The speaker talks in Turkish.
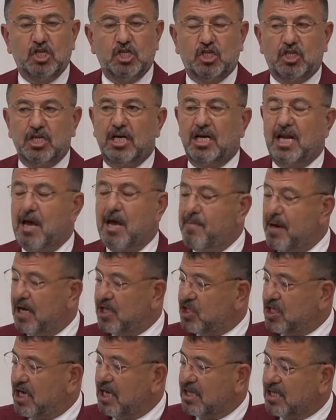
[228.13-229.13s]
işçiyle,
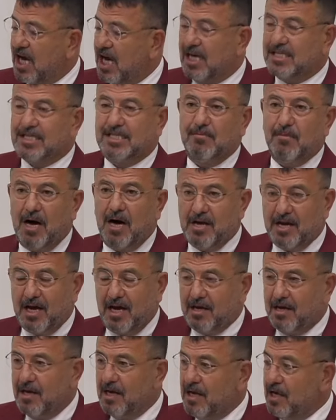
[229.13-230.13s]
emekçiyle Taksim
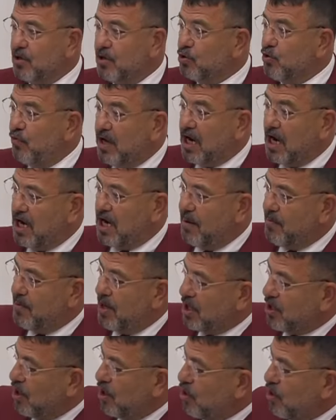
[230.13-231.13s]
ayıran duvar
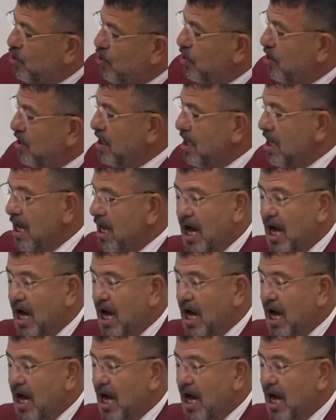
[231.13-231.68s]
anlamına geliyor.